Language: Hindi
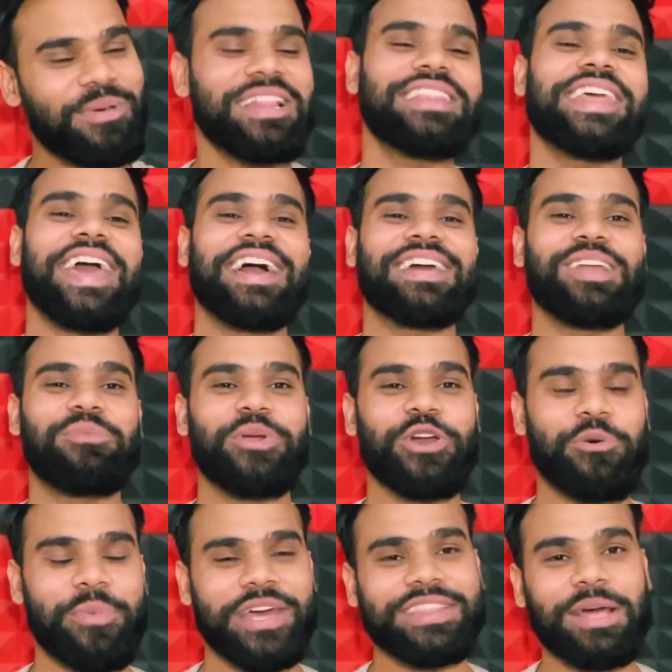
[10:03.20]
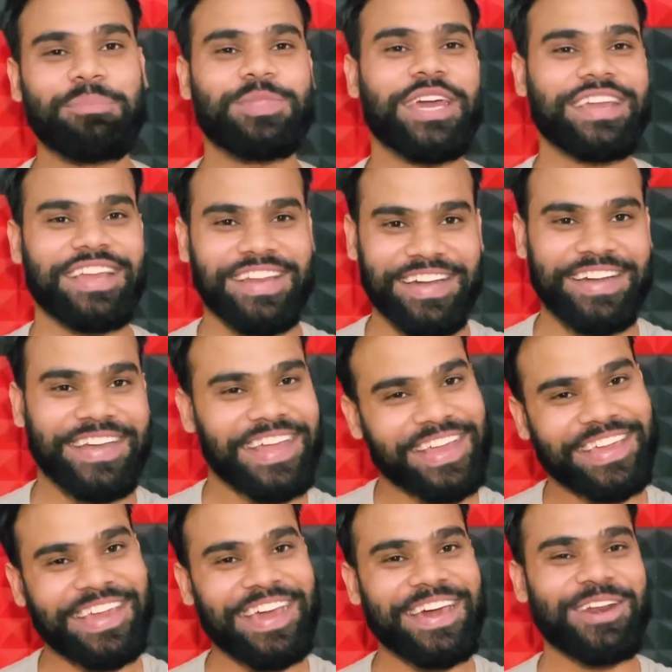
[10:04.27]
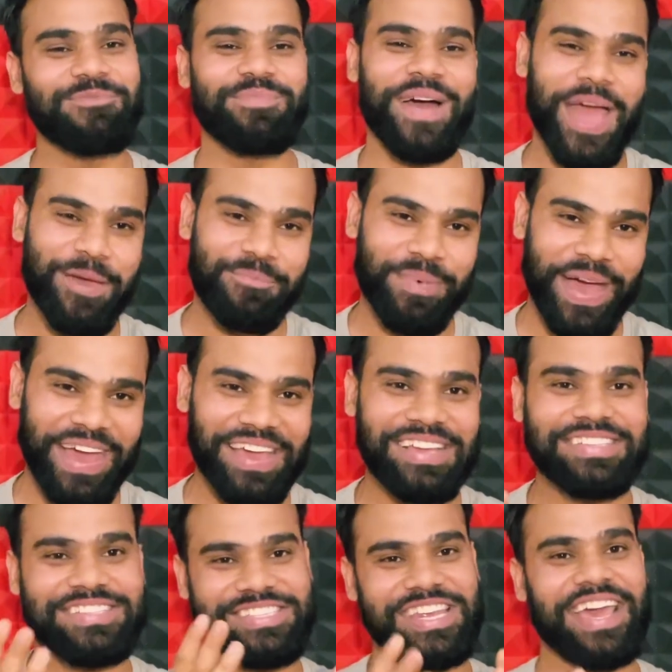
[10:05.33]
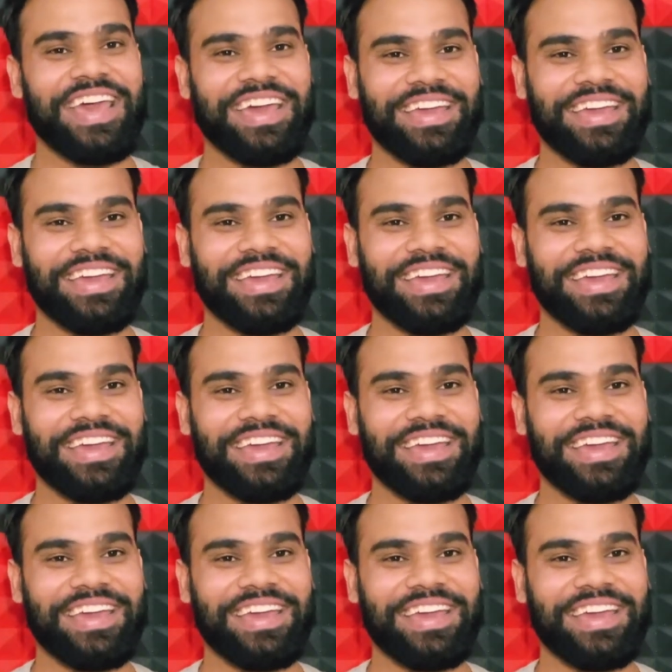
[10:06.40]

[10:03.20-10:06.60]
मिलते हैं अगले वीडियो में तब तक के लिए टेक केयर बाय बाय जय